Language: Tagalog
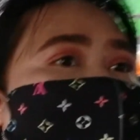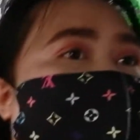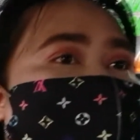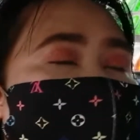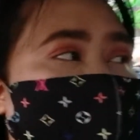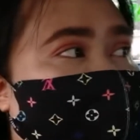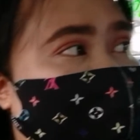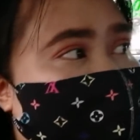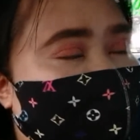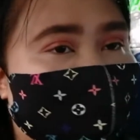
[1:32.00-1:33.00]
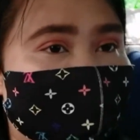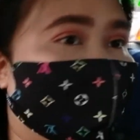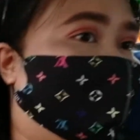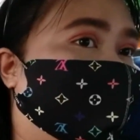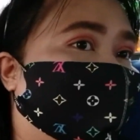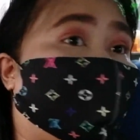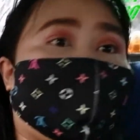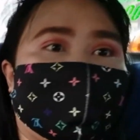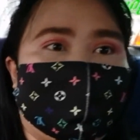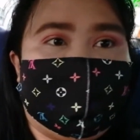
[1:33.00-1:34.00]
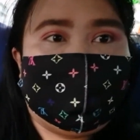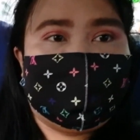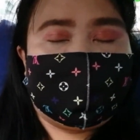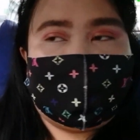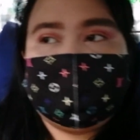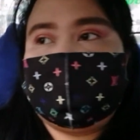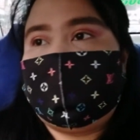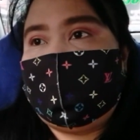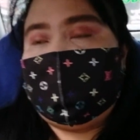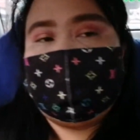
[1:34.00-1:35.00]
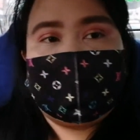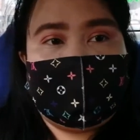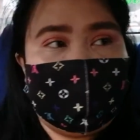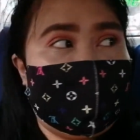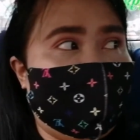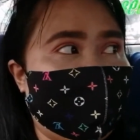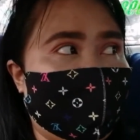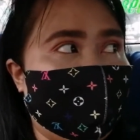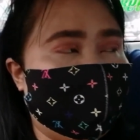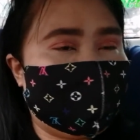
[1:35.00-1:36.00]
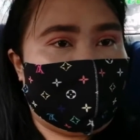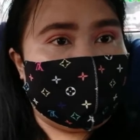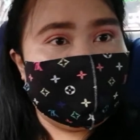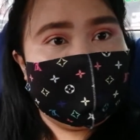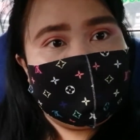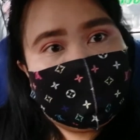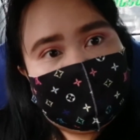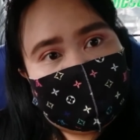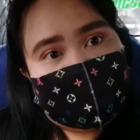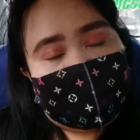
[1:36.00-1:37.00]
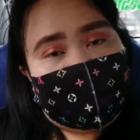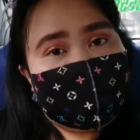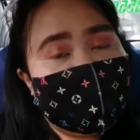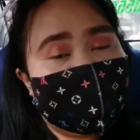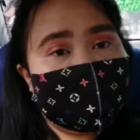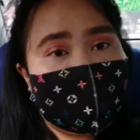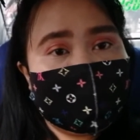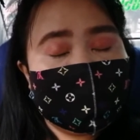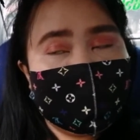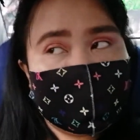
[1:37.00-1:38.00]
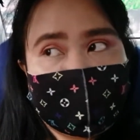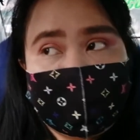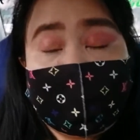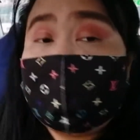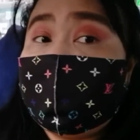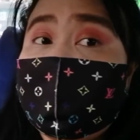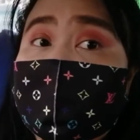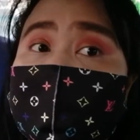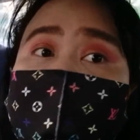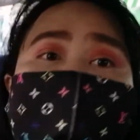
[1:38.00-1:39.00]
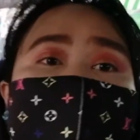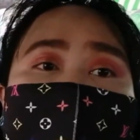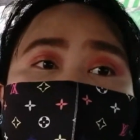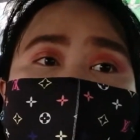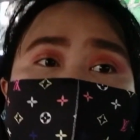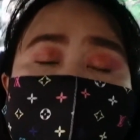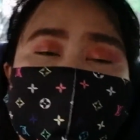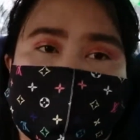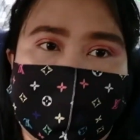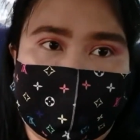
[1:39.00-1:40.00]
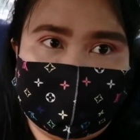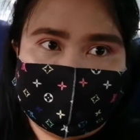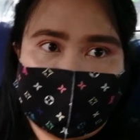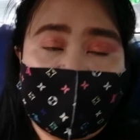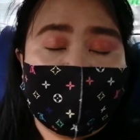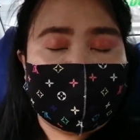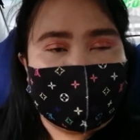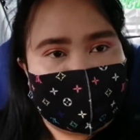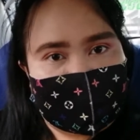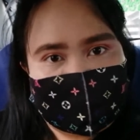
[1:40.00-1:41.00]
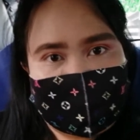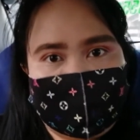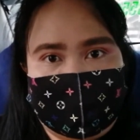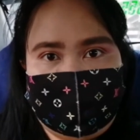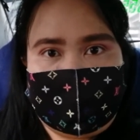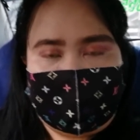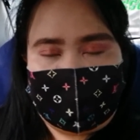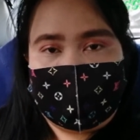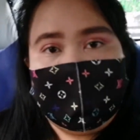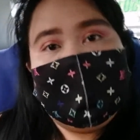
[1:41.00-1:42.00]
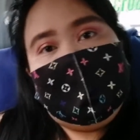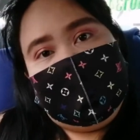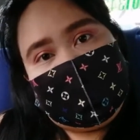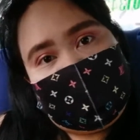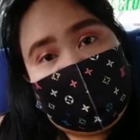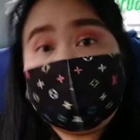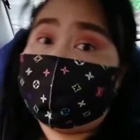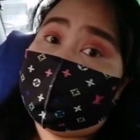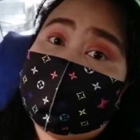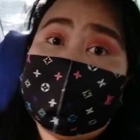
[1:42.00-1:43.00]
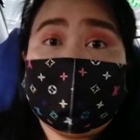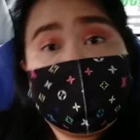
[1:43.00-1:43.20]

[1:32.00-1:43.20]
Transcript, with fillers: ngayon traffic. Eh, dito tayo sa may kahabaan ng EDSA. So, update ko na lang siguro kayo mamaya kapag kasama ko na siya or kapag nasa Eastwood na ako. So, dyan lang